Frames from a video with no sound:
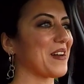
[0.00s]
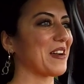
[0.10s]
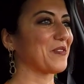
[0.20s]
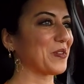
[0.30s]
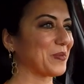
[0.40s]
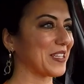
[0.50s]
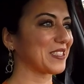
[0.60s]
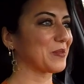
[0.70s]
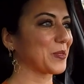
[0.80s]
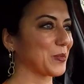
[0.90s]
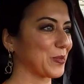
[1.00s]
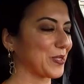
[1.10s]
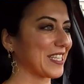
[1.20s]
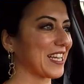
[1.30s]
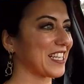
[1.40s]
performanslı bir
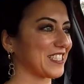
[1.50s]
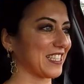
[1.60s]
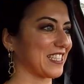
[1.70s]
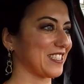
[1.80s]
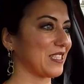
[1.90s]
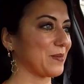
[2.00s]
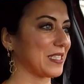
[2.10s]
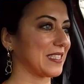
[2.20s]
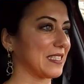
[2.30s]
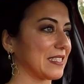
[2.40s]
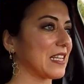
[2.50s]
sürüşte gerçekleştirebilirsiniz.